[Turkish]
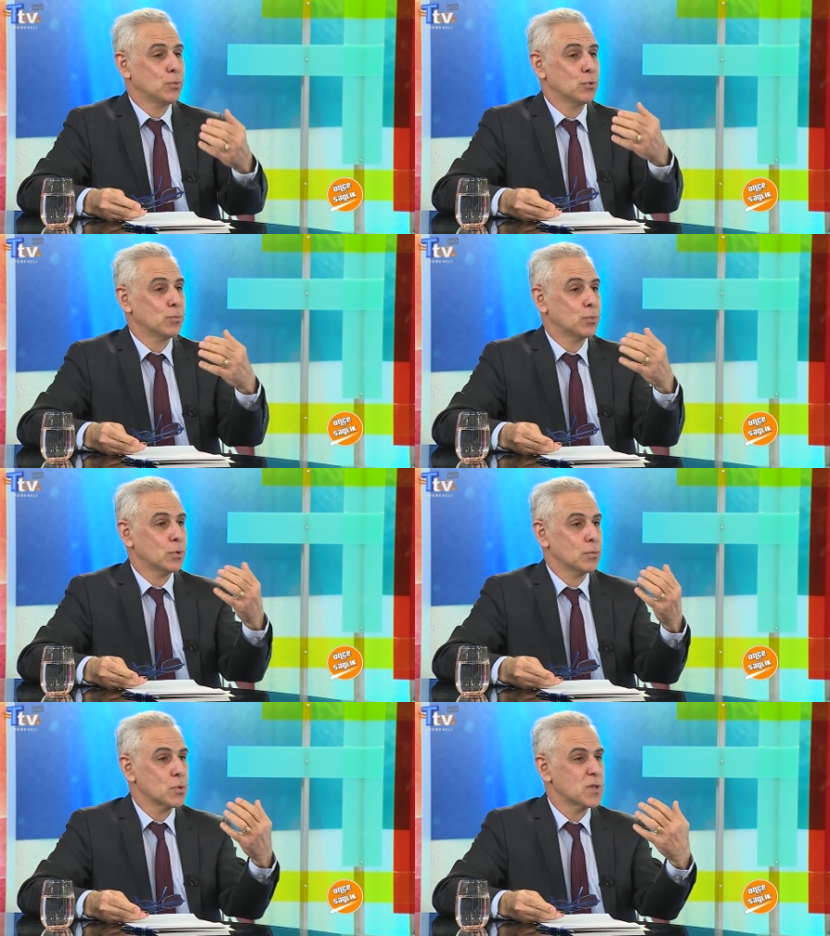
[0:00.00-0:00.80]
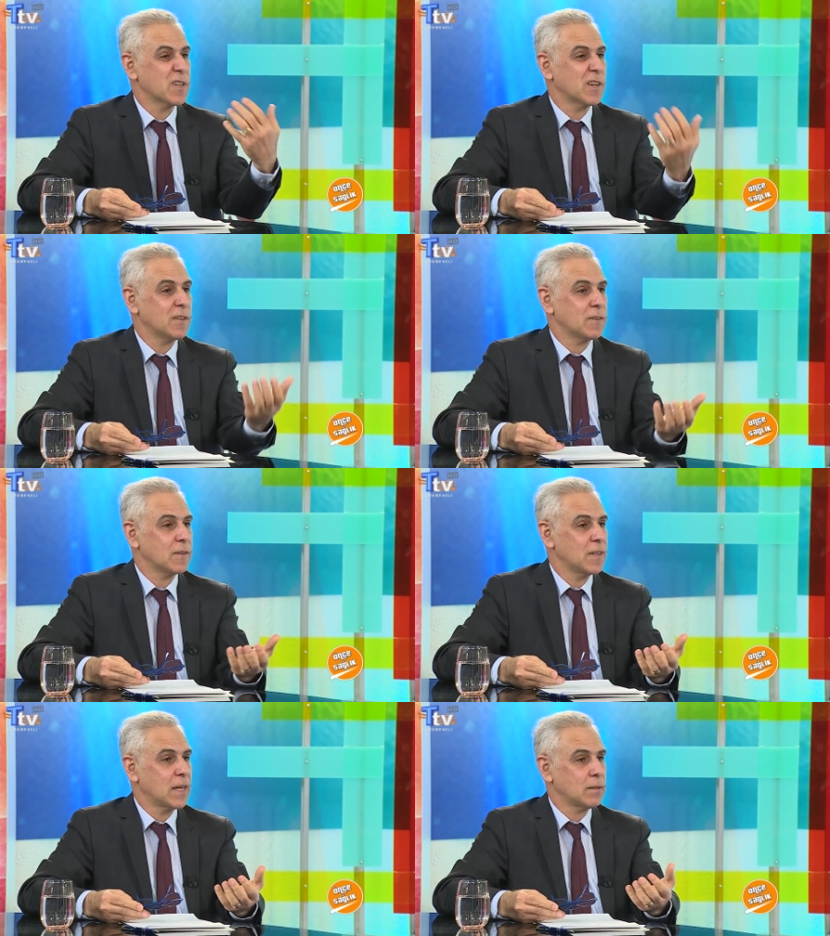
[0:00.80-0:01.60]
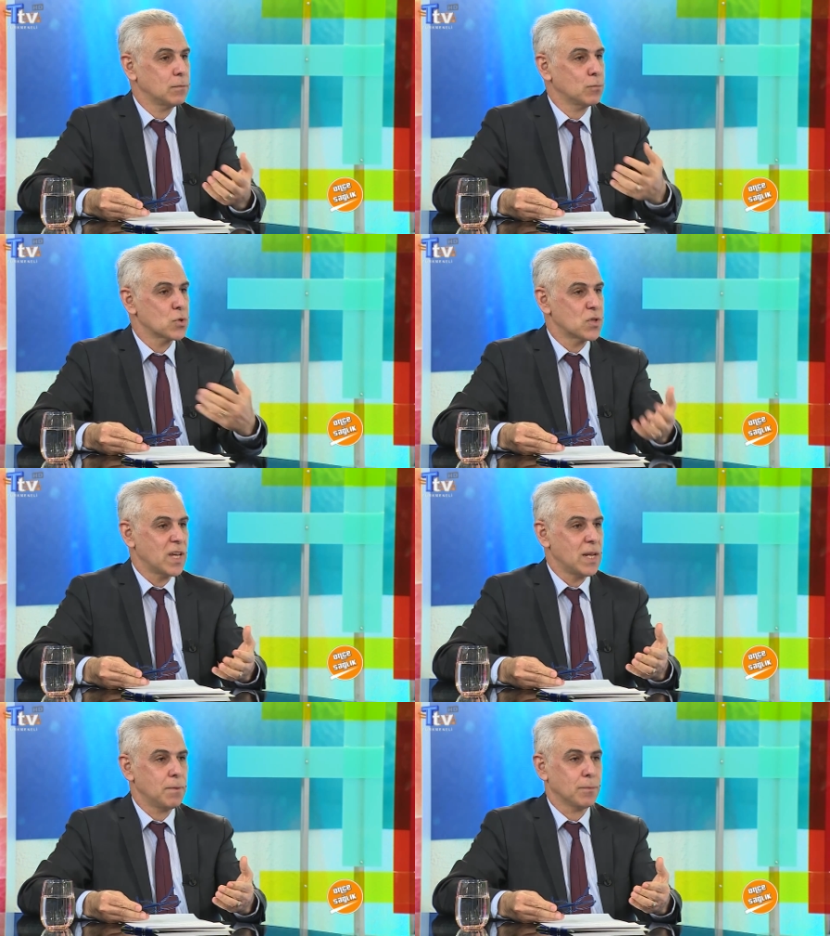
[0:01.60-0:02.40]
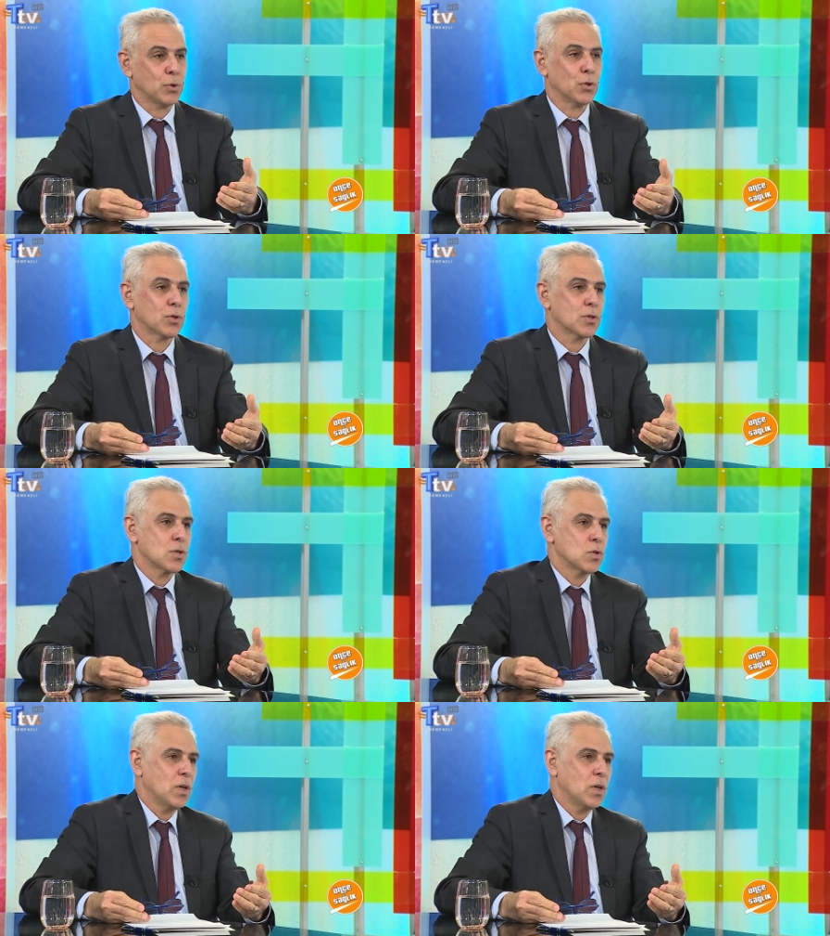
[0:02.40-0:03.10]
bu, bu, bu, bu sıkıntıdan muzdaribim doğrusu